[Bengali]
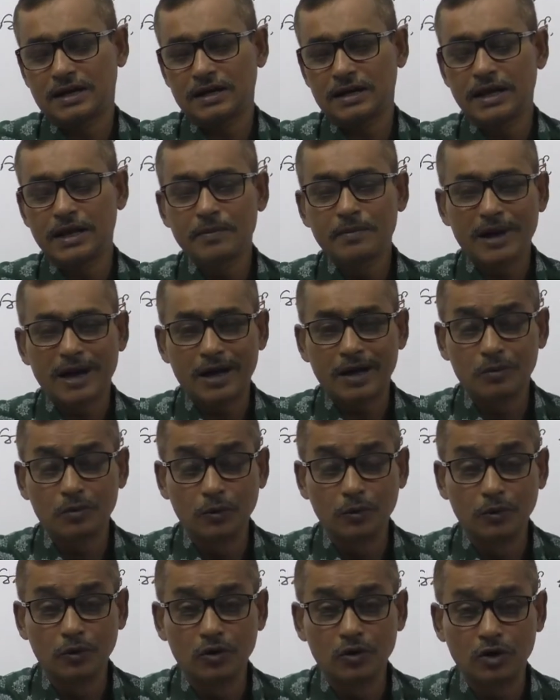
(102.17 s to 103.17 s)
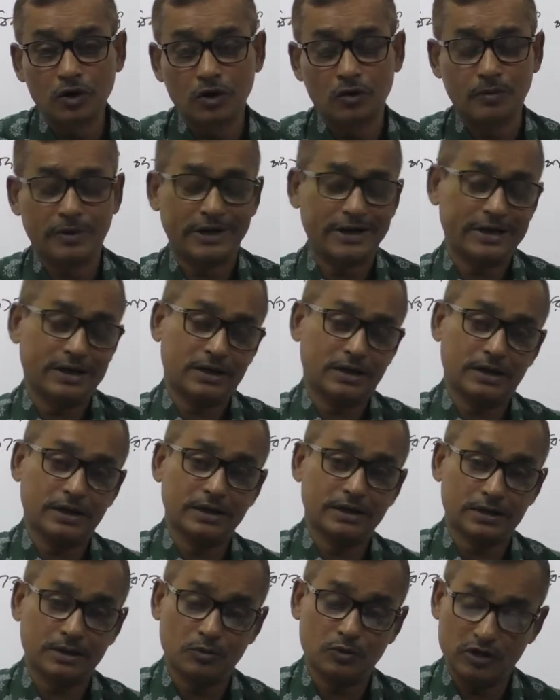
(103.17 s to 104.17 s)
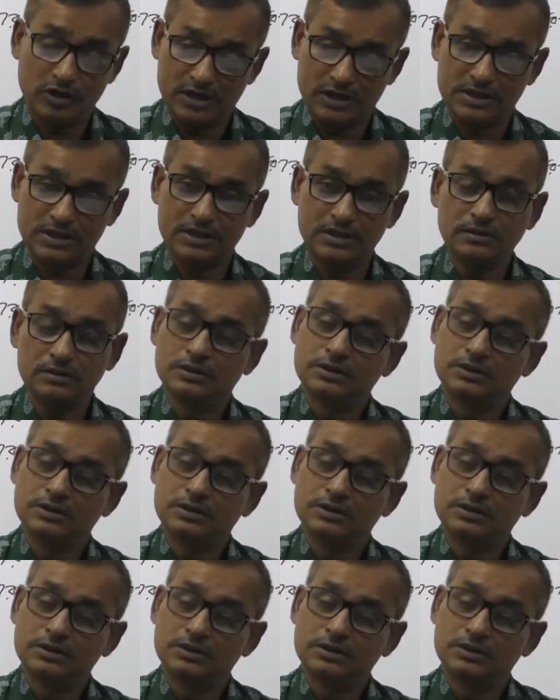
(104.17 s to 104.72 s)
এই মাহবুবুর রহমানের একটা বই আছে